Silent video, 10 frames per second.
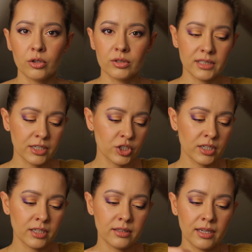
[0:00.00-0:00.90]
to jest tak,
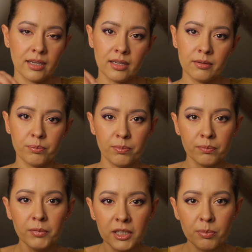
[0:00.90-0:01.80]
że te
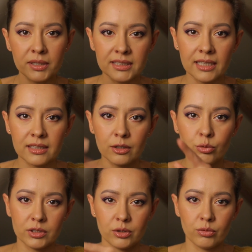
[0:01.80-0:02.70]
mini pęsetki,
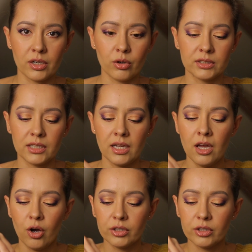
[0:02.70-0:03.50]
które są na rolce,